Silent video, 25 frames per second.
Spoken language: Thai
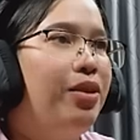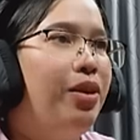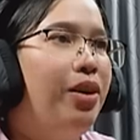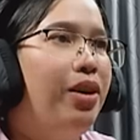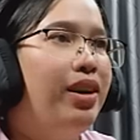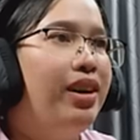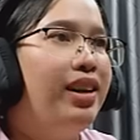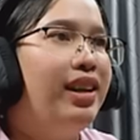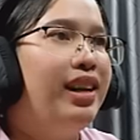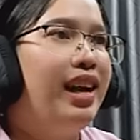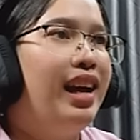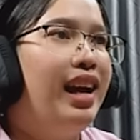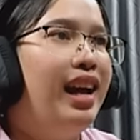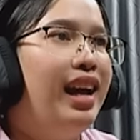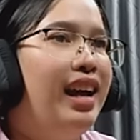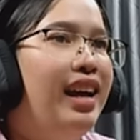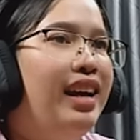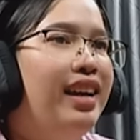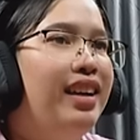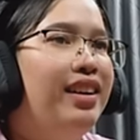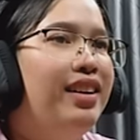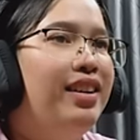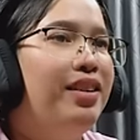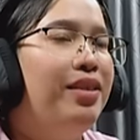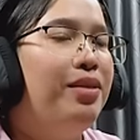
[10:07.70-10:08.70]
กดค่ะ
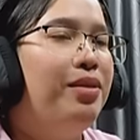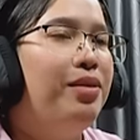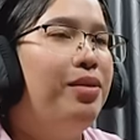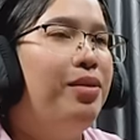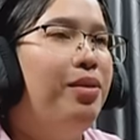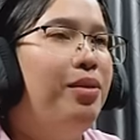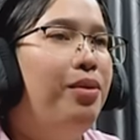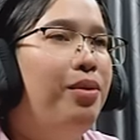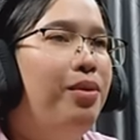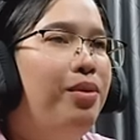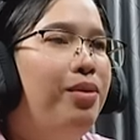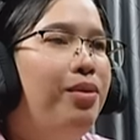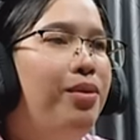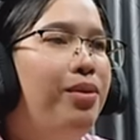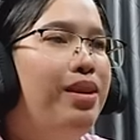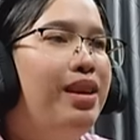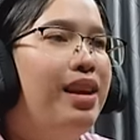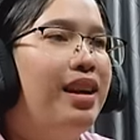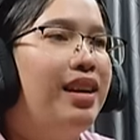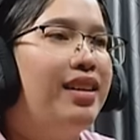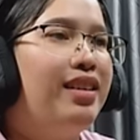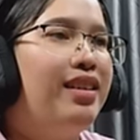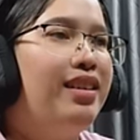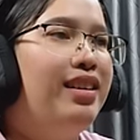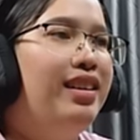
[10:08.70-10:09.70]
โอ้โห
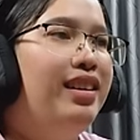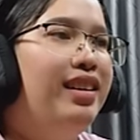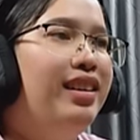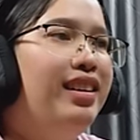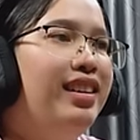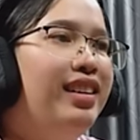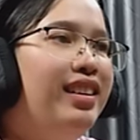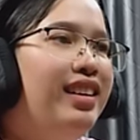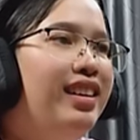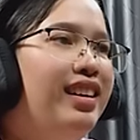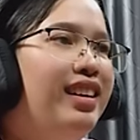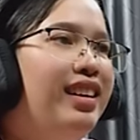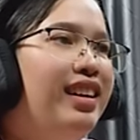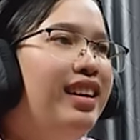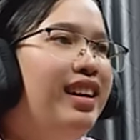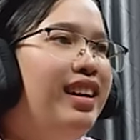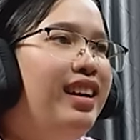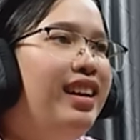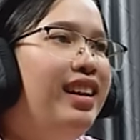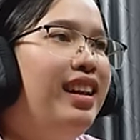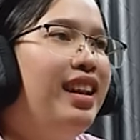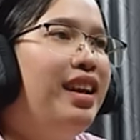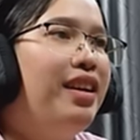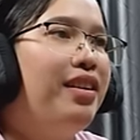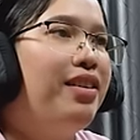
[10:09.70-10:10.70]
อย่างเยอะ
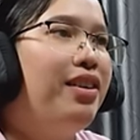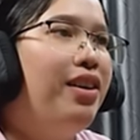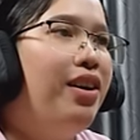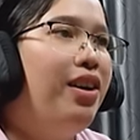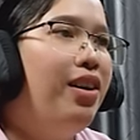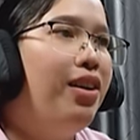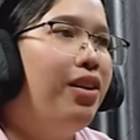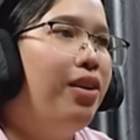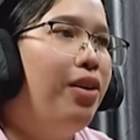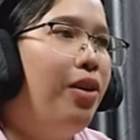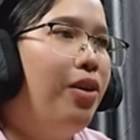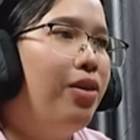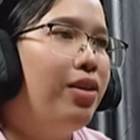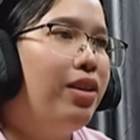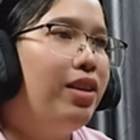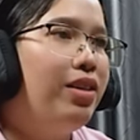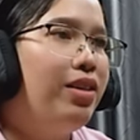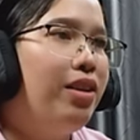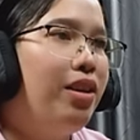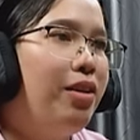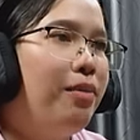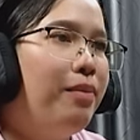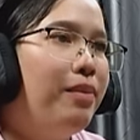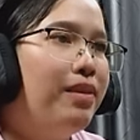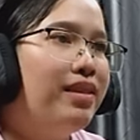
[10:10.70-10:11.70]
แล้วก็ของที่
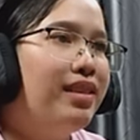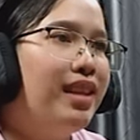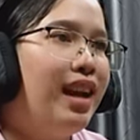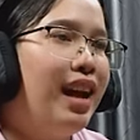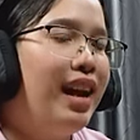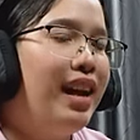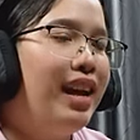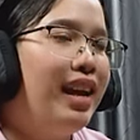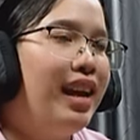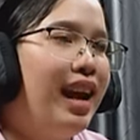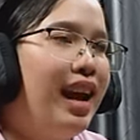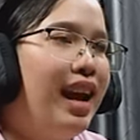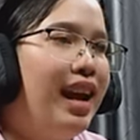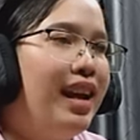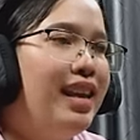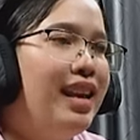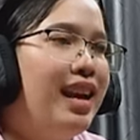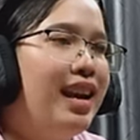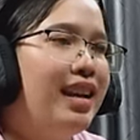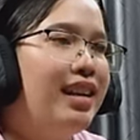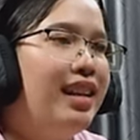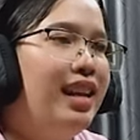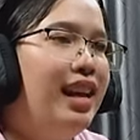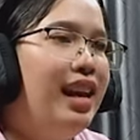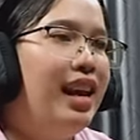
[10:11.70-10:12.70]
ต้องเอามาใส่ค่ะ
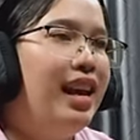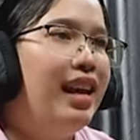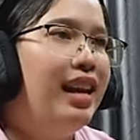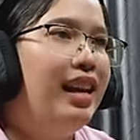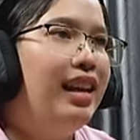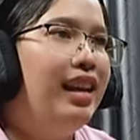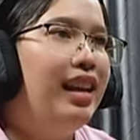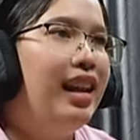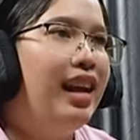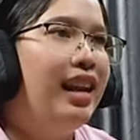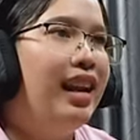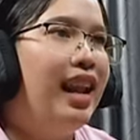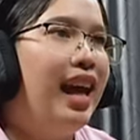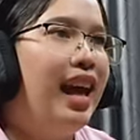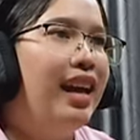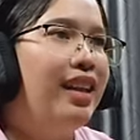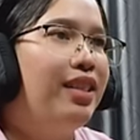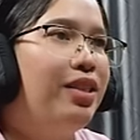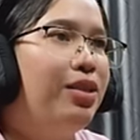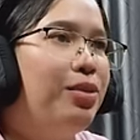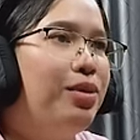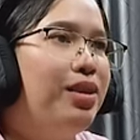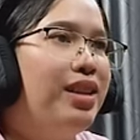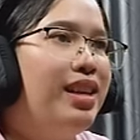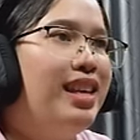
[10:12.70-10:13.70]
อย่างที่เห็นหลั
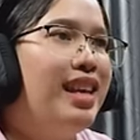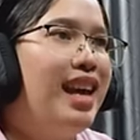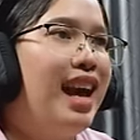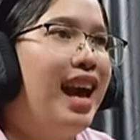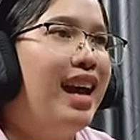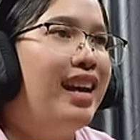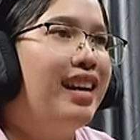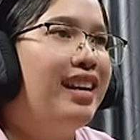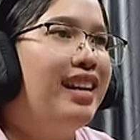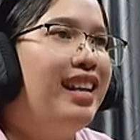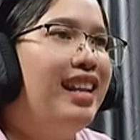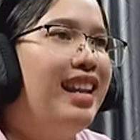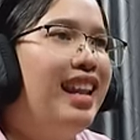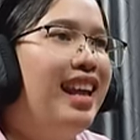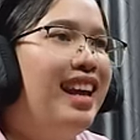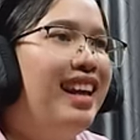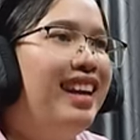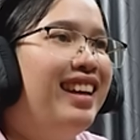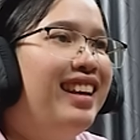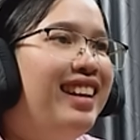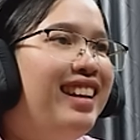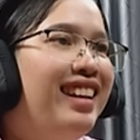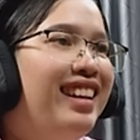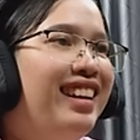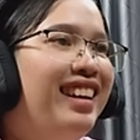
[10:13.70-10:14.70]
กๆตัวที่ยากนี่แหละ
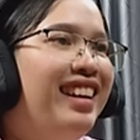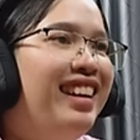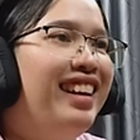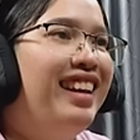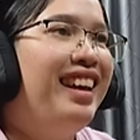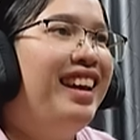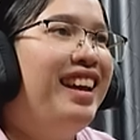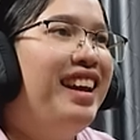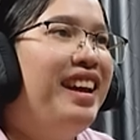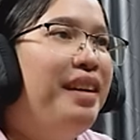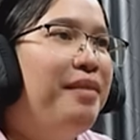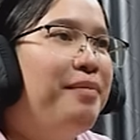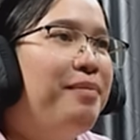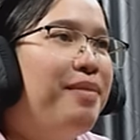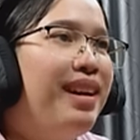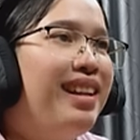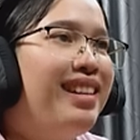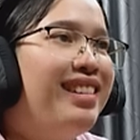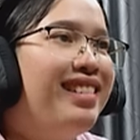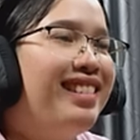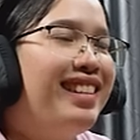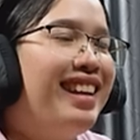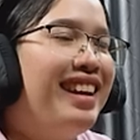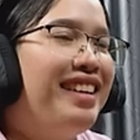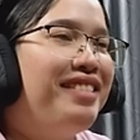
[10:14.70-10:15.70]
พั
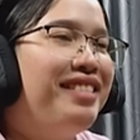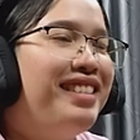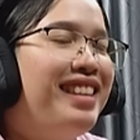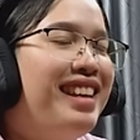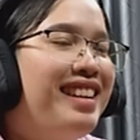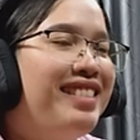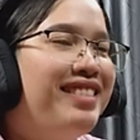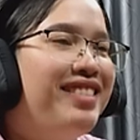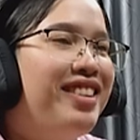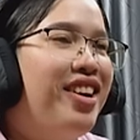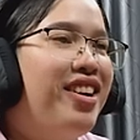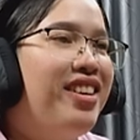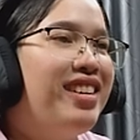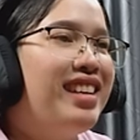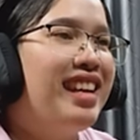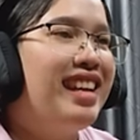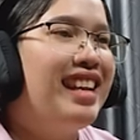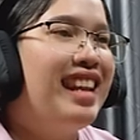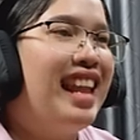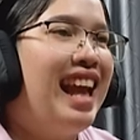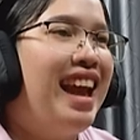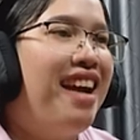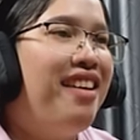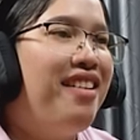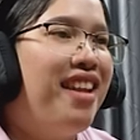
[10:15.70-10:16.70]
ซเซิลที่สองอี
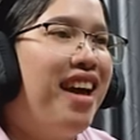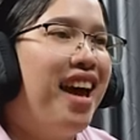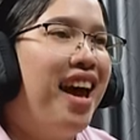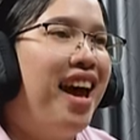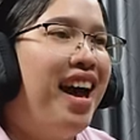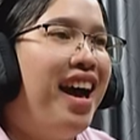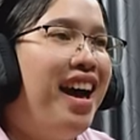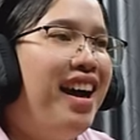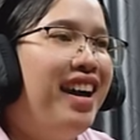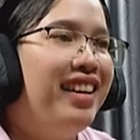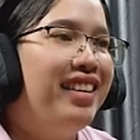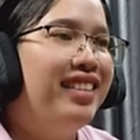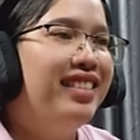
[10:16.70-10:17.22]
กแล้วเหรอ